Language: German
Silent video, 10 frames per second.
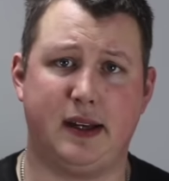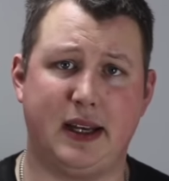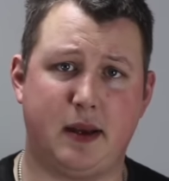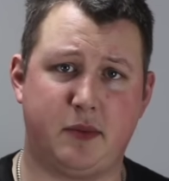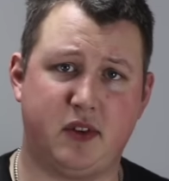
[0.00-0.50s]

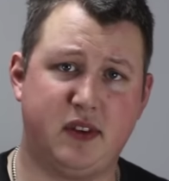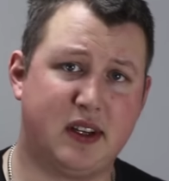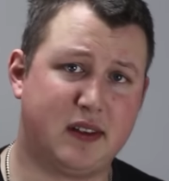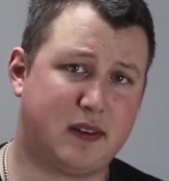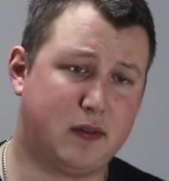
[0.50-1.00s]
Den gibt es
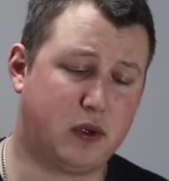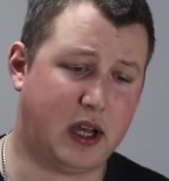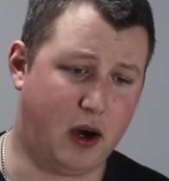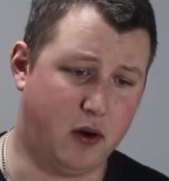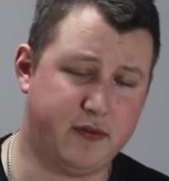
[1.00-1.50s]
nirgends zu
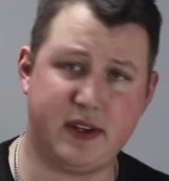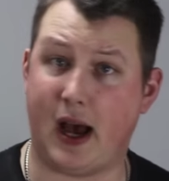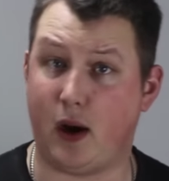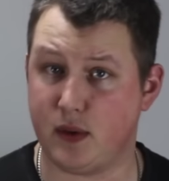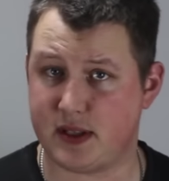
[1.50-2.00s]
kaufen,
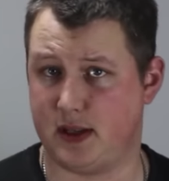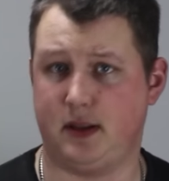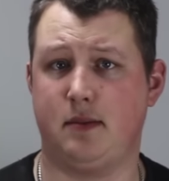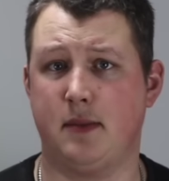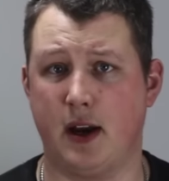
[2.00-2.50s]

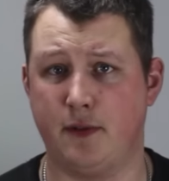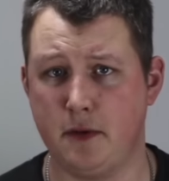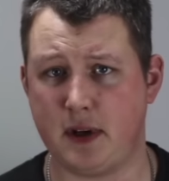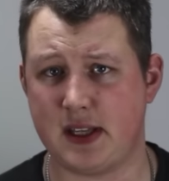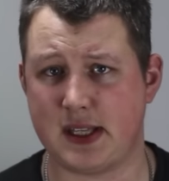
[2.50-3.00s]
außer im
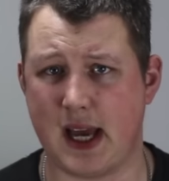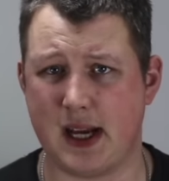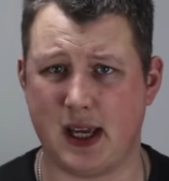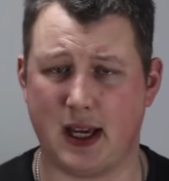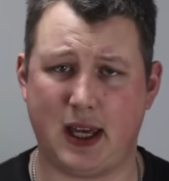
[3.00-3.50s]
Rookies
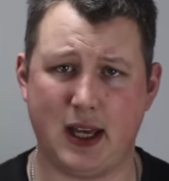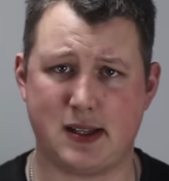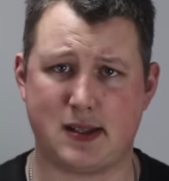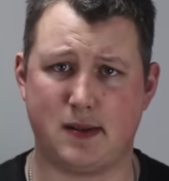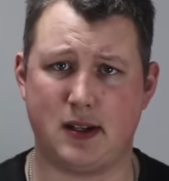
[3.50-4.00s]
and King
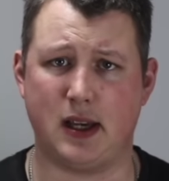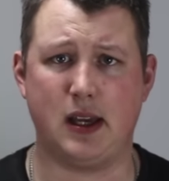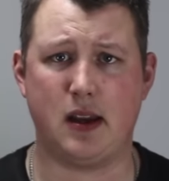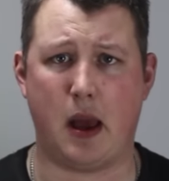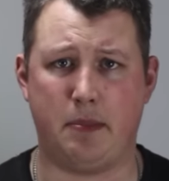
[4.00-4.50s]
Store
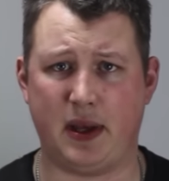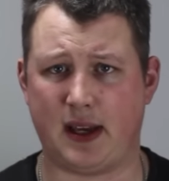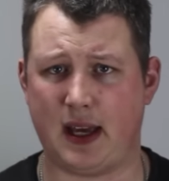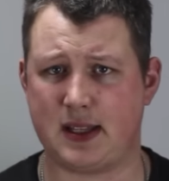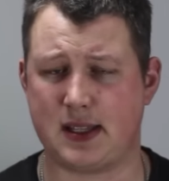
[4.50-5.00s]
in
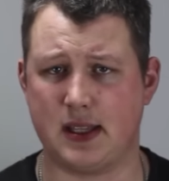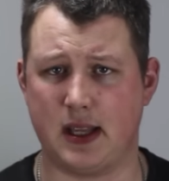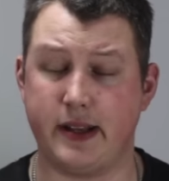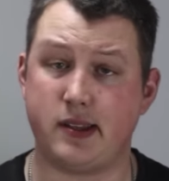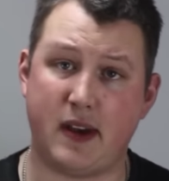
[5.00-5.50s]

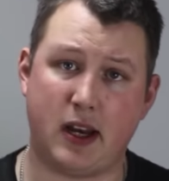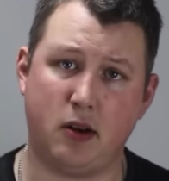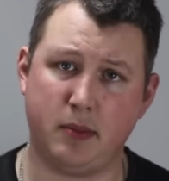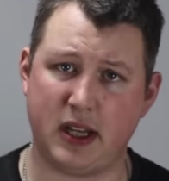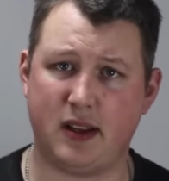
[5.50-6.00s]
Brixen. Also wer
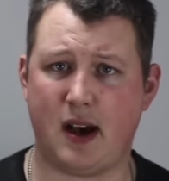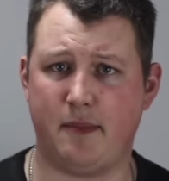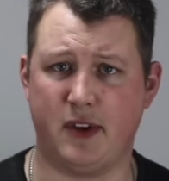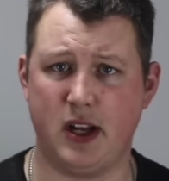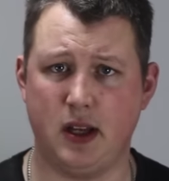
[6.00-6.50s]
den unbedingt
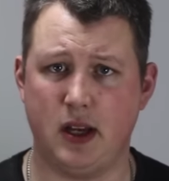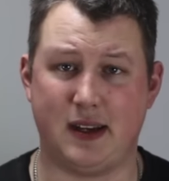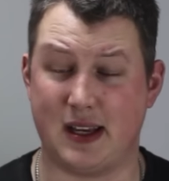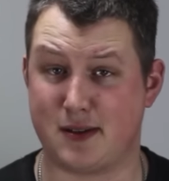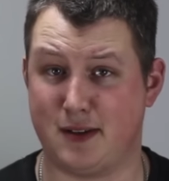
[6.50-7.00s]
haben will,
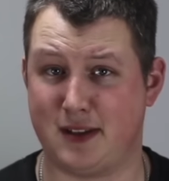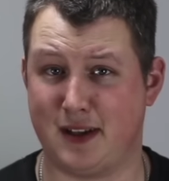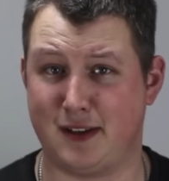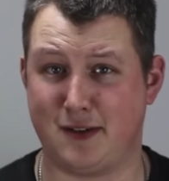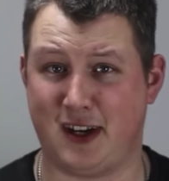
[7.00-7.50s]
der
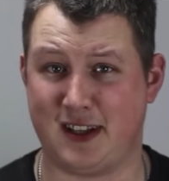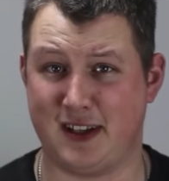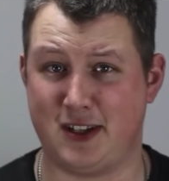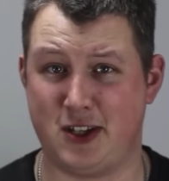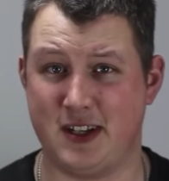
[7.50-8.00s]
sollte dort
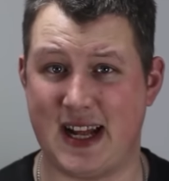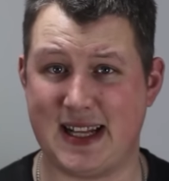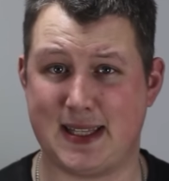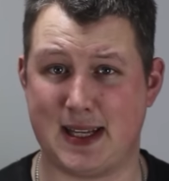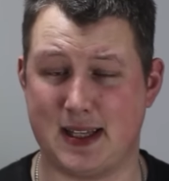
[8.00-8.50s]

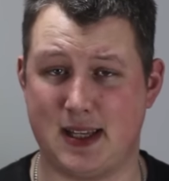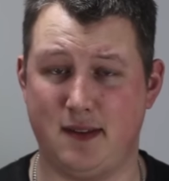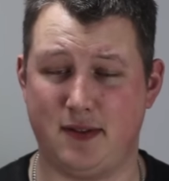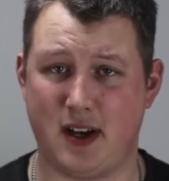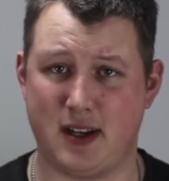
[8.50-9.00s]
schnellstens
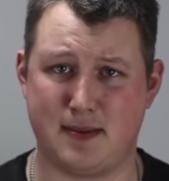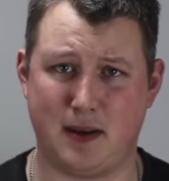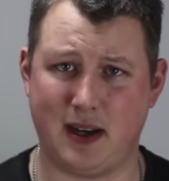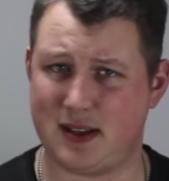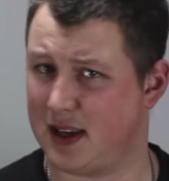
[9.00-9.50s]
hinfahren. Es
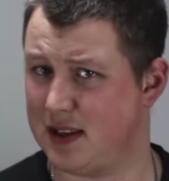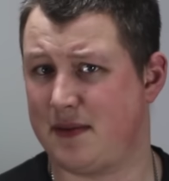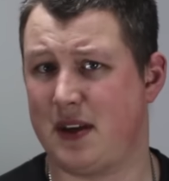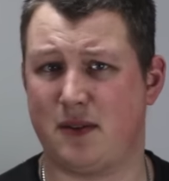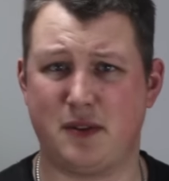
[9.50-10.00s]
wird nichts
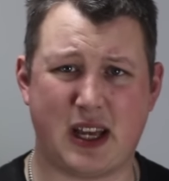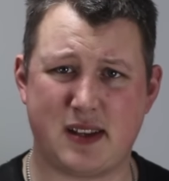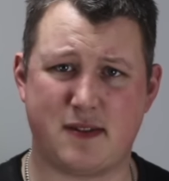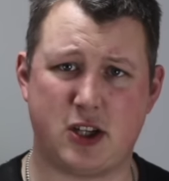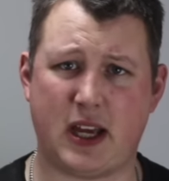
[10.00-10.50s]
reserviert und
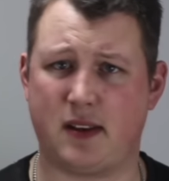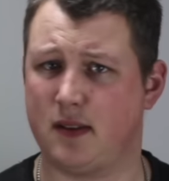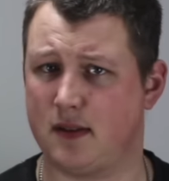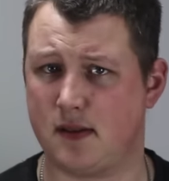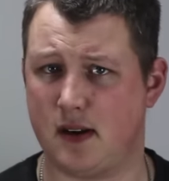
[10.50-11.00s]
nichts verschickt.
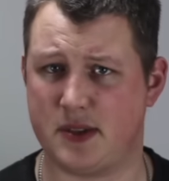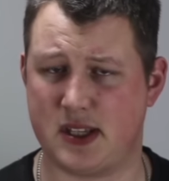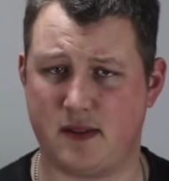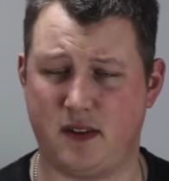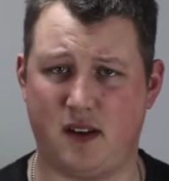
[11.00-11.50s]
So haben sie
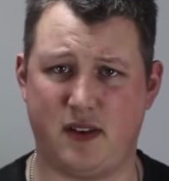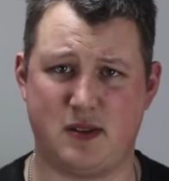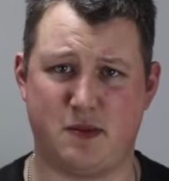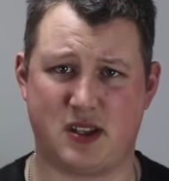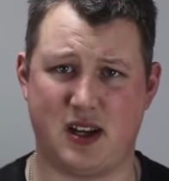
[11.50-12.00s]
es auf ihrer
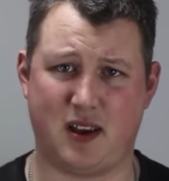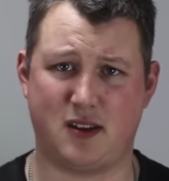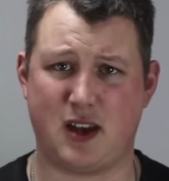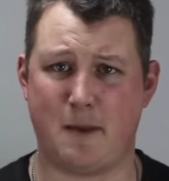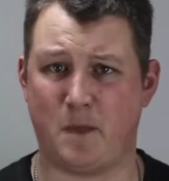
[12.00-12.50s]
Facebook-Seite
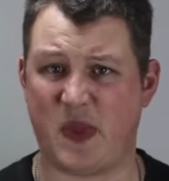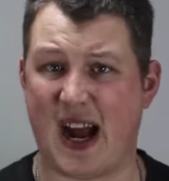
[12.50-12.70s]
geschrieben.